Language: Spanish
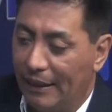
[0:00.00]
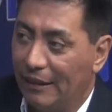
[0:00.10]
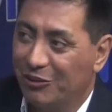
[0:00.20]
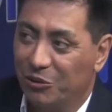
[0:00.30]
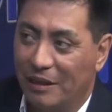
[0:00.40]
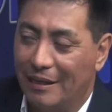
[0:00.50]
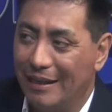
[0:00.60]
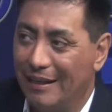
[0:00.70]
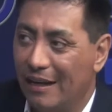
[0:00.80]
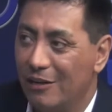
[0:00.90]
Eso en
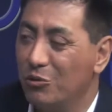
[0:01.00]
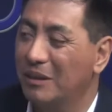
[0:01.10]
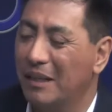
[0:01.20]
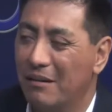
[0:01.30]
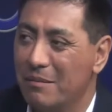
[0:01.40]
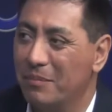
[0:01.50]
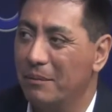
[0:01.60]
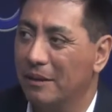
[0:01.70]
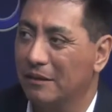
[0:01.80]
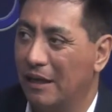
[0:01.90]
Arica no estaba
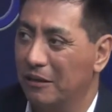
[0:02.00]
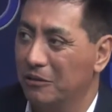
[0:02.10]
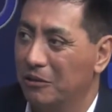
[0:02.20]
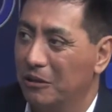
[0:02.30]
implementado.